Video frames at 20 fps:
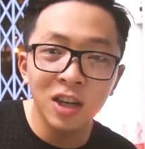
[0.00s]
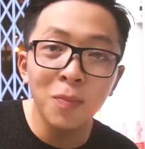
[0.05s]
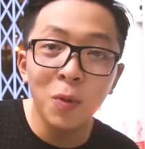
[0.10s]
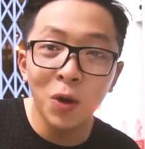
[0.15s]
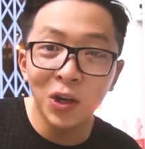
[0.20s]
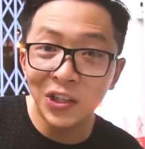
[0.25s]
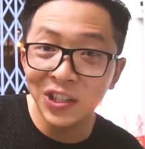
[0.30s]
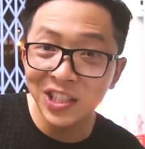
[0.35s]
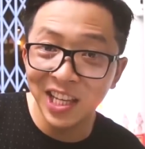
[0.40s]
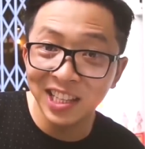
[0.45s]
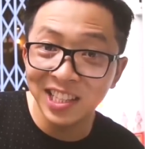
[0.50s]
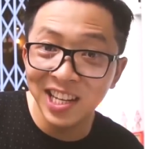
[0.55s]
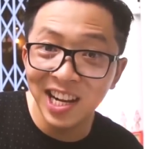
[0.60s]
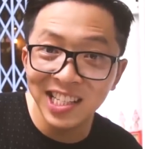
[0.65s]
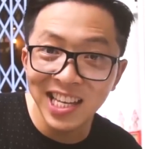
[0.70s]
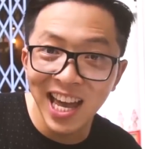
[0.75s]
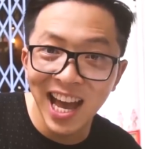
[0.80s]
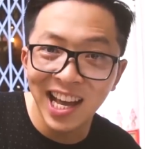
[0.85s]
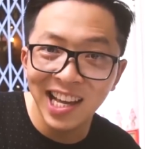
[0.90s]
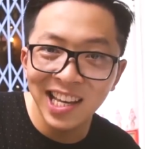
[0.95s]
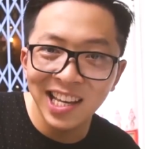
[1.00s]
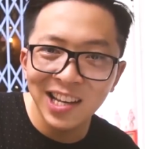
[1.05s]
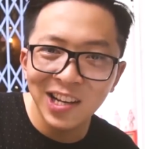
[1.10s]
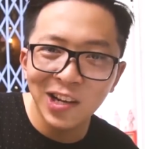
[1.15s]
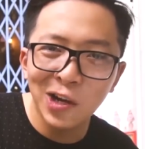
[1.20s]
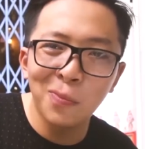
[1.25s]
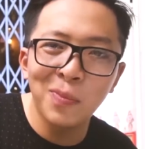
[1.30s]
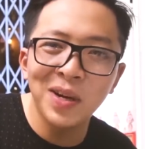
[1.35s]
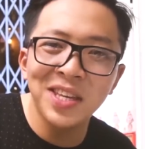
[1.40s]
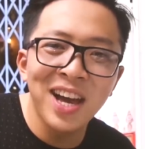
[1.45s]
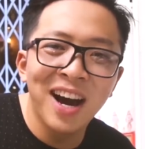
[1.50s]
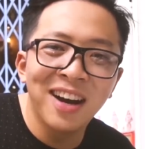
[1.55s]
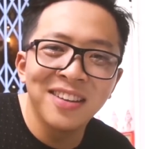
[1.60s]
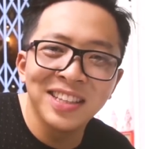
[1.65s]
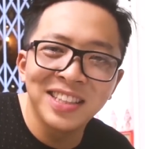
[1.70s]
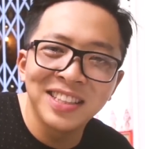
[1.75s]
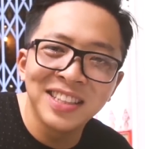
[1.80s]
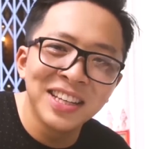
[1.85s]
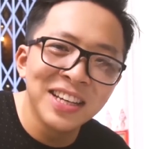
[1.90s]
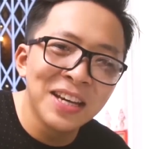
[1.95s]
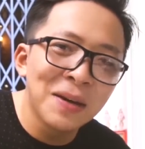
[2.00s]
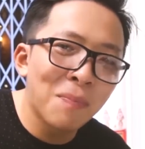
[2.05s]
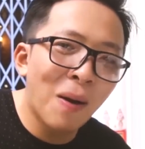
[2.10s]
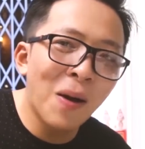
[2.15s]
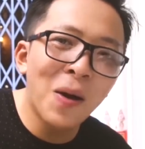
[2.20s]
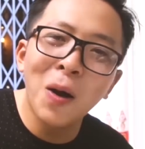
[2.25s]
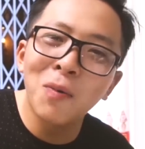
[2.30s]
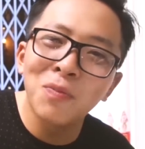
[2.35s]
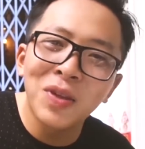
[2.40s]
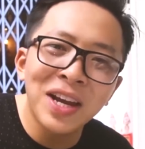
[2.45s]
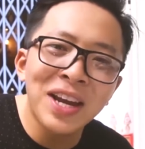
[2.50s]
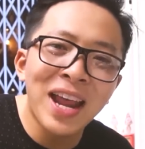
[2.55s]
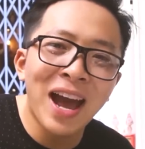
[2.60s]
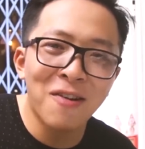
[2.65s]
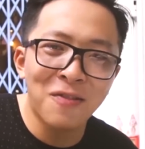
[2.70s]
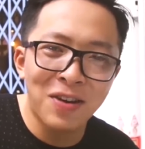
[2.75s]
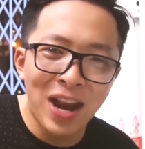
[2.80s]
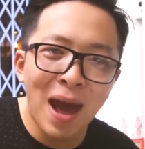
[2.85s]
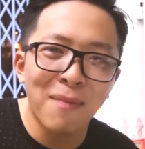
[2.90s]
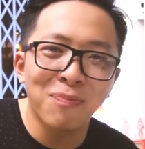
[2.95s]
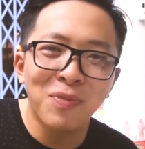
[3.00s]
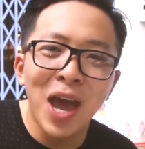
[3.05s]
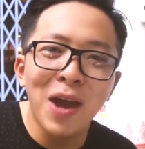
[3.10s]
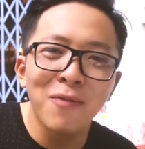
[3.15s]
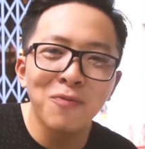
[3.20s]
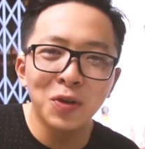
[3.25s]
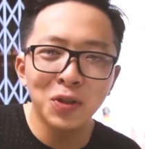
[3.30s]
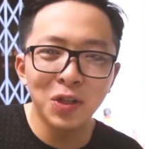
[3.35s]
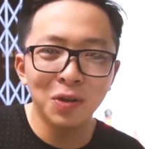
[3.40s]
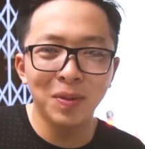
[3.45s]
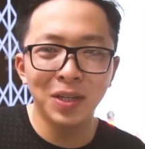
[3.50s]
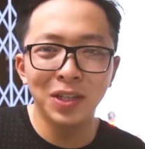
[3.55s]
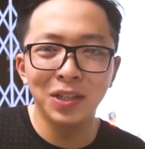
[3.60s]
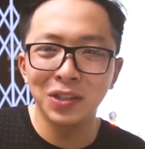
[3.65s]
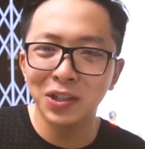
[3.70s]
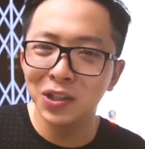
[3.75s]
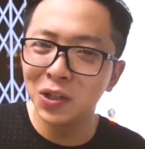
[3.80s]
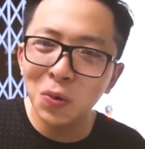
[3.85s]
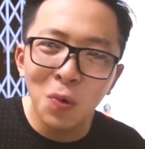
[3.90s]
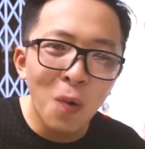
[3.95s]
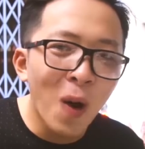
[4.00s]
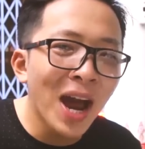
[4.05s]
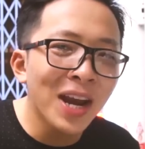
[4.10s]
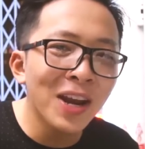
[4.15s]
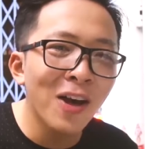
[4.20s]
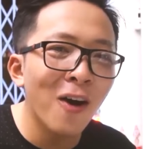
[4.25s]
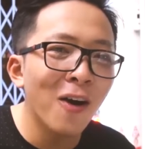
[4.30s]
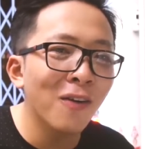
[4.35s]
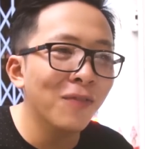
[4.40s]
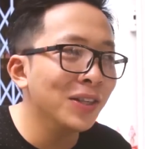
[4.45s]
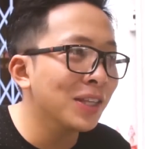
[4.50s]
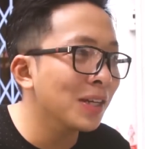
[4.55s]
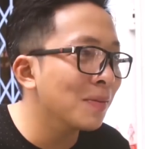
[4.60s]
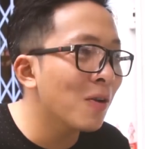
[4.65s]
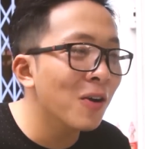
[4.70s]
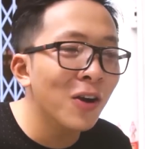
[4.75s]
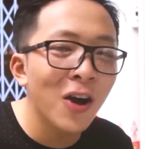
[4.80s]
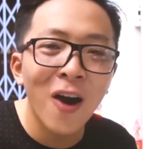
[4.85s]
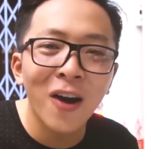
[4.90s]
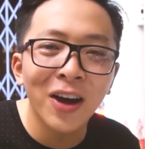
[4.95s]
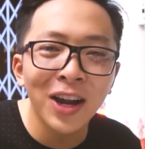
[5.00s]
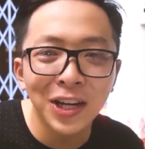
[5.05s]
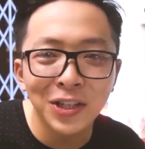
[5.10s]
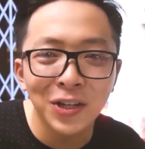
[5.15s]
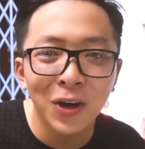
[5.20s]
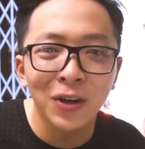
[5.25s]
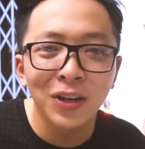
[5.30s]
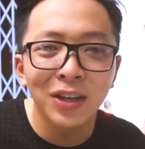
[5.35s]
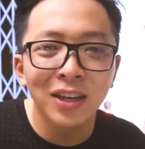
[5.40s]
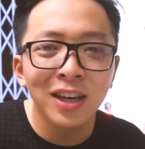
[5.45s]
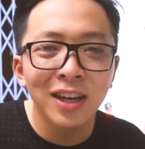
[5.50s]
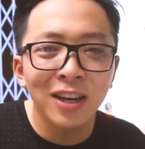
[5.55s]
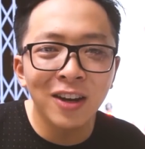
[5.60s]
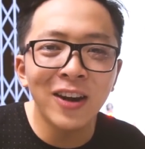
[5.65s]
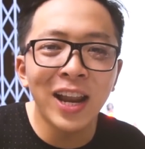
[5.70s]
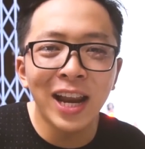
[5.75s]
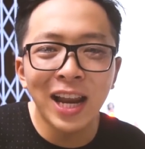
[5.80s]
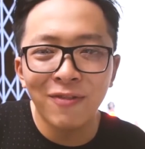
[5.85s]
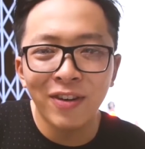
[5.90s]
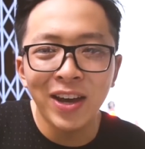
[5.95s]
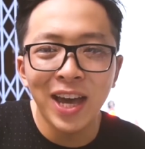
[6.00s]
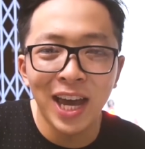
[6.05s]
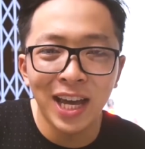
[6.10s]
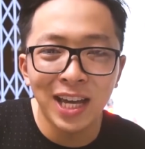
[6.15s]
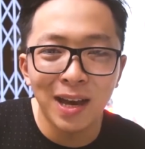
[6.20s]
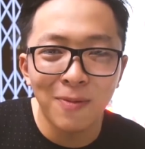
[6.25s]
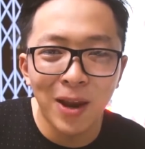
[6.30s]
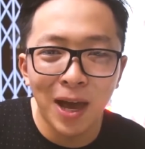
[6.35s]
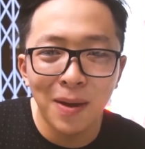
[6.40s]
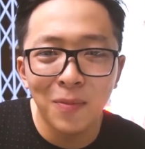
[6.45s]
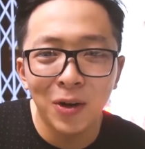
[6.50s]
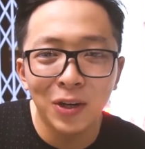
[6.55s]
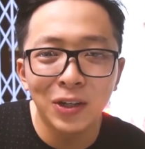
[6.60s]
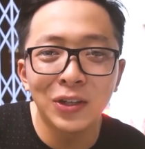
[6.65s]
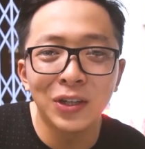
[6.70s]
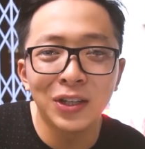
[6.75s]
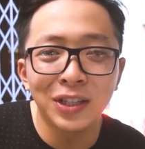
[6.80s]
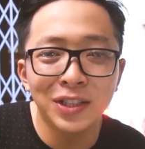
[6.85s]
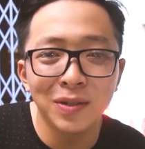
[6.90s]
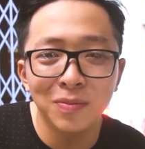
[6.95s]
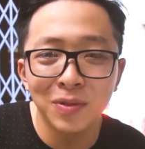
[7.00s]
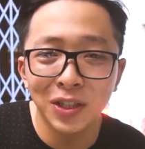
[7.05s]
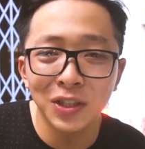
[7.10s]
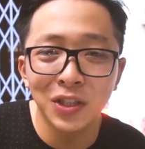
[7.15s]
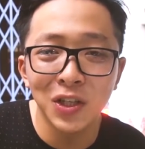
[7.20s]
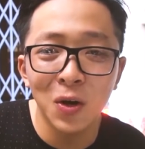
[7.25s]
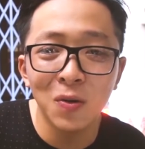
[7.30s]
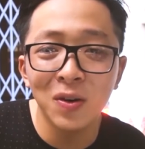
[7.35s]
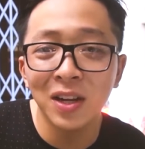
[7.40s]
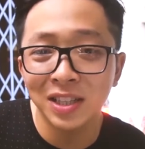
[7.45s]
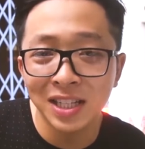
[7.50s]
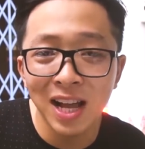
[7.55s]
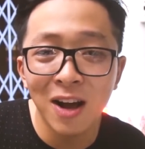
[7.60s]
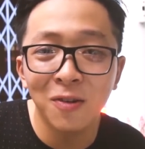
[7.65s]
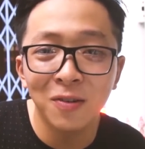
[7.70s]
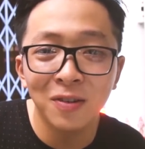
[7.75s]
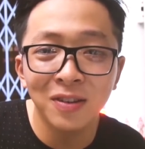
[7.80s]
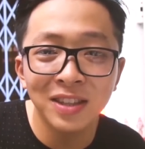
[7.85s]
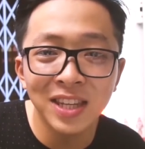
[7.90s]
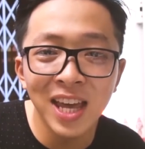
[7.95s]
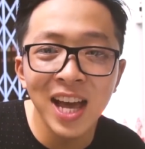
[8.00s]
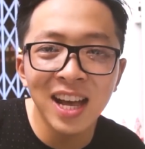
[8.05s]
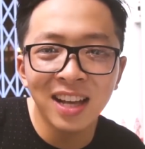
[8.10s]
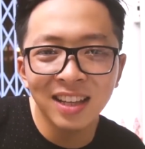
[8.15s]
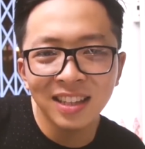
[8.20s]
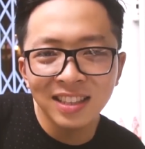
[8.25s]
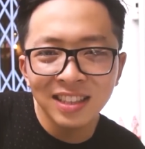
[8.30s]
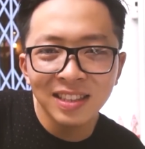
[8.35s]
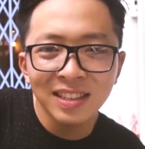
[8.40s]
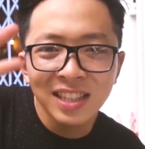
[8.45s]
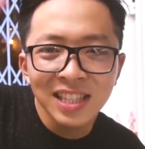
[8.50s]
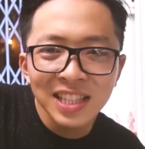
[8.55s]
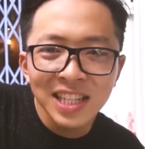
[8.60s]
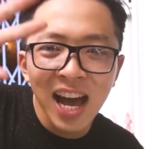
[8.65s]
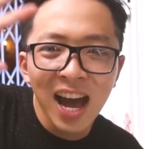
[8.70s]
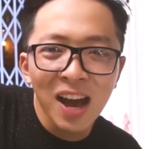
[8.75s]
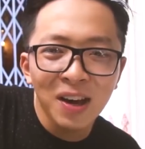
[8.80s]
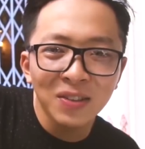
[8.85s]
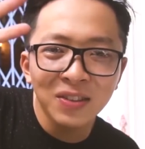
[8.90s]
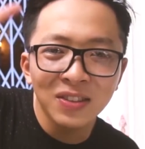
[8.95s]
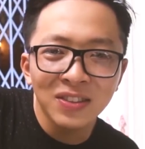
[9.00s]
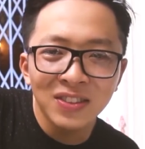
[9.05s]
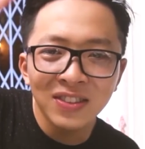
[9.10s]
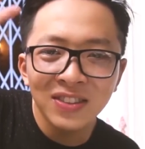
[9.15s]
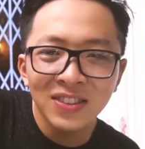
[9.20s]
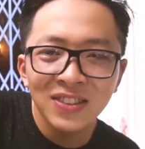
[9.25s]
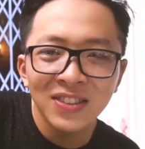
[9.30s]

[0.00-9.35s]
Nên mọi người nhanh chân nha. Còn bây giờ thì Bảo không thể nào nạp thêm vô cho mình được nữa. Quá no với những món ngon ở đây rồi. Có lẽ là phải hẹn gặp lại mọi người trong những số lần sau nha. Xin chào.